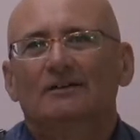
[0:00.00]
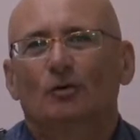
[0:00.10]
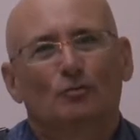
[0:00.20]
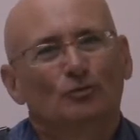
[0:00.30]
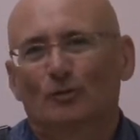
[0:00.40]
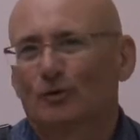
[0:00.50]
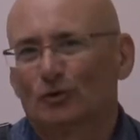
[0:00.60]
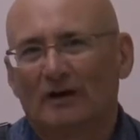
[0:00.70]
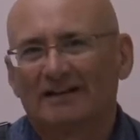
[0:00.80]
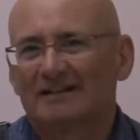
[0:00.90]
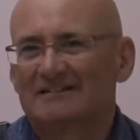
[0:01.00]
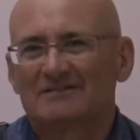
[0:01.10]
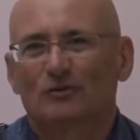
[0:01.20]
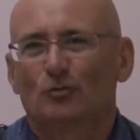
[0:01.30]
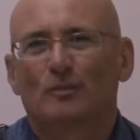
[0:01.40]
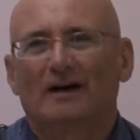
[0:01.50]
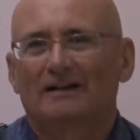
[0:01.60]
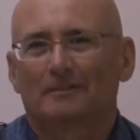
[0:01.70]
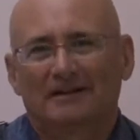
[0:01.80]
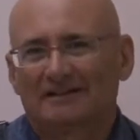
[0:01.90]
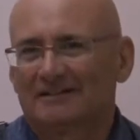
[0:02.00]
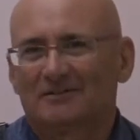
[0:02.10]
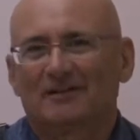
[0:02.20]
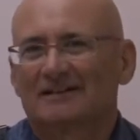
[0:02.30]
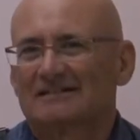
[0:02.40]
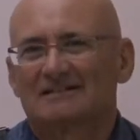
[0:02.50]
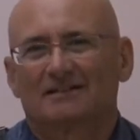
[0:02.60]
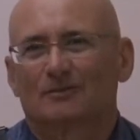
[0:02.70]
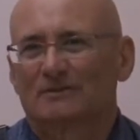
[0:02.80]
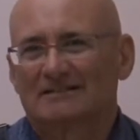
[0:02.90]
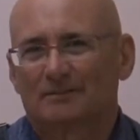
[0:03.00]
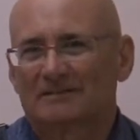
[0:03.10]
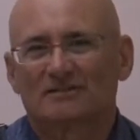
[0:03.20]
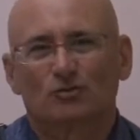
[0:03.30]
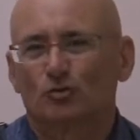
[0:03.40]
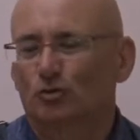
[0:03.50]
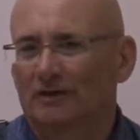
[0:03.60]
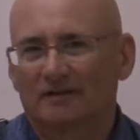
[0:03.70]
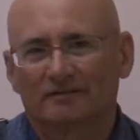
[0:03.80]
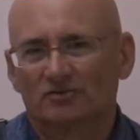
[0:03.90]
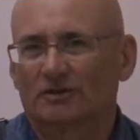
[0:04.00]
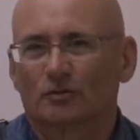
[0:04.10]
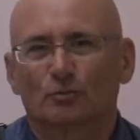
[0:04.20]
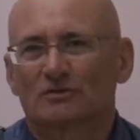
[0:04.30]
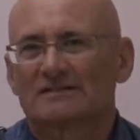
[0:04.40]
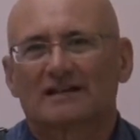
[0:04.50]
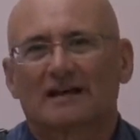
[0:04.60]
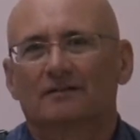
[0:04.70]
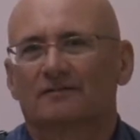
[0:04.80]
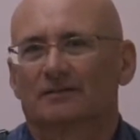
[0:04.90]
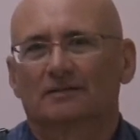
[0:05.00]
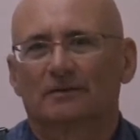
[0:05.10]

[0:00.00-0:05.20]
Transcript: ho avuto modo anche di sviluppare per altri versi questa passione facendo pro staff